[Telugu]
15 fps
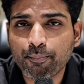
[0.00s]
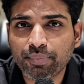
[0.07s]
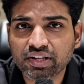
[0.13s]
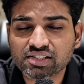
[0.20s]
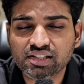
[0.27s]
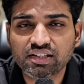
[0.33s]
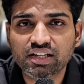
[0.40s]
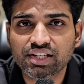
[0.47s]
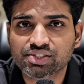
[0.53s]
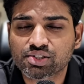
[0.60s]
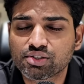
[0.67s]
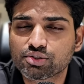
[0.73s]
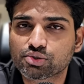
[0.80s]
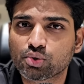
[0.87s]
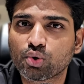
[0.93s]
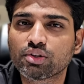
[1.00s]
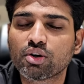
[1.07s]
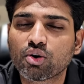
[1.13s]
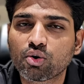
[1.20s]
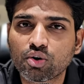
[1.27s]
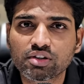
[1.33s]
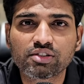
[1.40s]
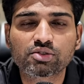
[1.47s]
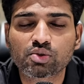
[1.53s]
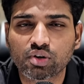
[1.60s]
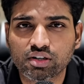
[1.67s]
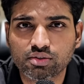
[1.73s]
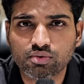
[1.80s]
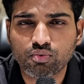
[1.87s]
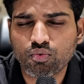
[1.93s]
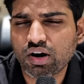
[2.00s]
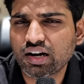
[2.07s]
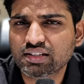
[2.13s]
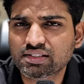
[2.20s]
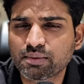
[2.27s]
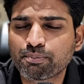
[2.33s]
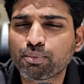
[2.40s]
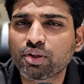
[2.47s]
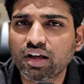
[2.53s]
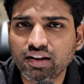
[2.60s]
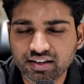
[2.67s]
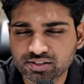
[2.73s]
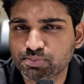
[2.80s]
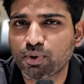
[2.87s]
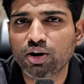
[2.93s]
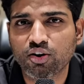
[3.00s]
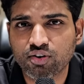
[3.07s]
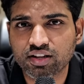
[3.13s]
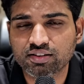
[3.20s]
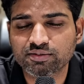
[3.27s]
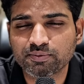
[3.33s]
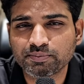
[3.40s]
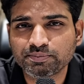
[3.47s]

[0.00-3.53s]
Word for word: ప్రజెంటేషన్ని సోదిలో కూడా తీసుకోలేదు వాళ్ళు అసలు ఇప్పుడు దాకా రెస్పాండ్ అవ్వలేదు